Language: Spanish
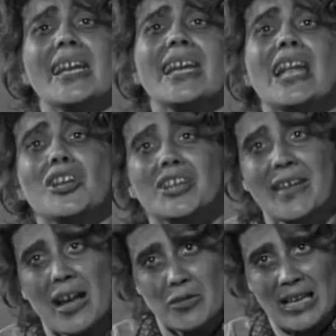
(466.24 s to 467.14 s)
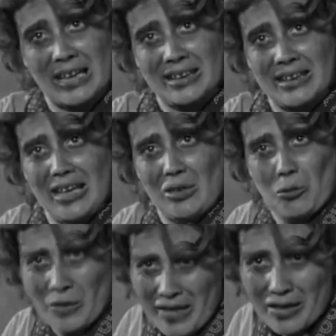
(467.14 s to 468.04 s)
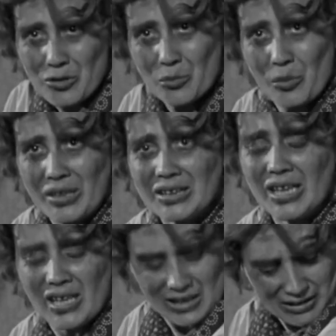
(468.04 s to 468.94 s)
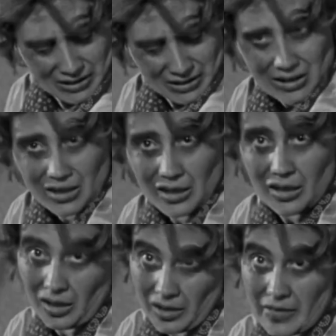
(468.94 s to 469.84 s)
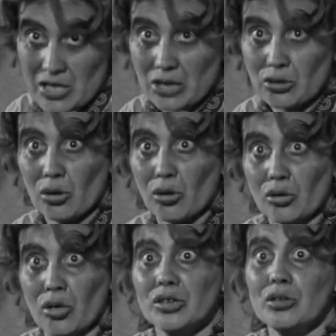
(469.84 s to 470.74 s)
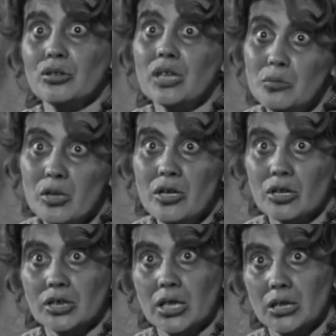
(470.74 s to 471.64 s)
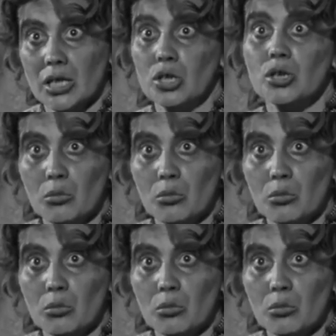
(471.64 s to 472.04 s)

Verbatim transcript: El tequila lo trae de alguna cantina fuera del rumbo este. El chato lo conocen y usted es muy inocente y el